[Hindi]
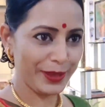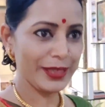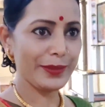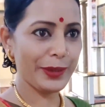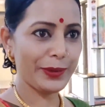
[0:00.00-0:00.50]
जो
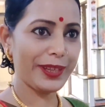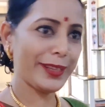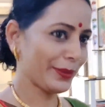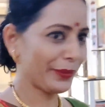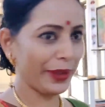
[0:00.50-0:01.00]
हस्बैंड होते
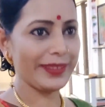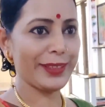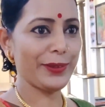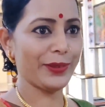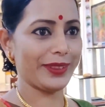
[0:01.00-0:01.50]
हैं ना सब
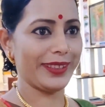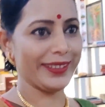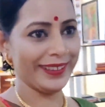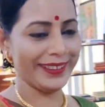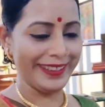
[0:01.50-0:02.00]
कैसे ही होते
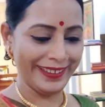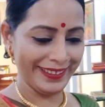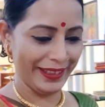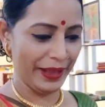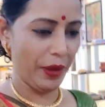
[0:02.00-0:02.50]
हैं
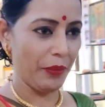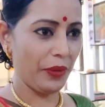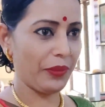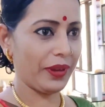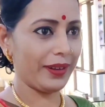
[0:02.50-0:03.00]

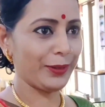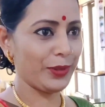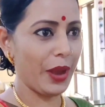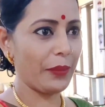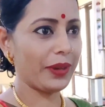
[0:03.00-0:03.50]
बेबी करे
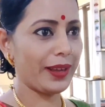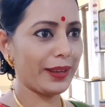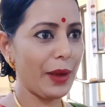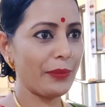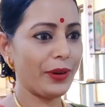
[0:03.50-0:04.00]
दुनिया भर का
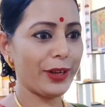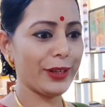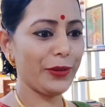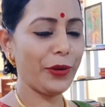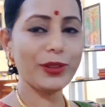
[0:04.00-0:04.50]
काम
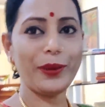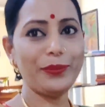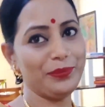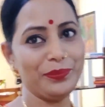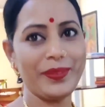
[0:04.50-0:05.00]
रेडी हो
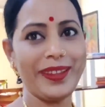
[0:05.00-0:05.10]
तब